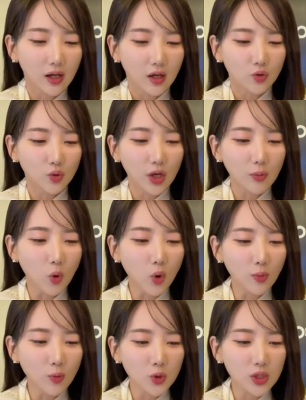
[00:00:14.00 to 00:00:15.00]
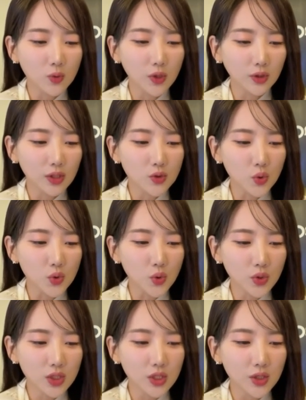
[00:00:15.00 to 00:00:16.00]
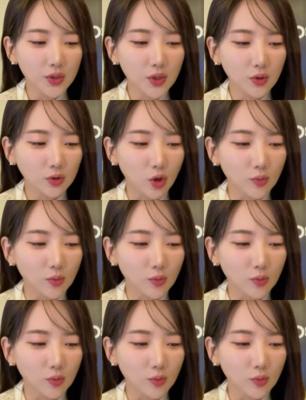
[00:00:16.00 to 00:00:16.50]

국회 보건복지위원회 소속 신현영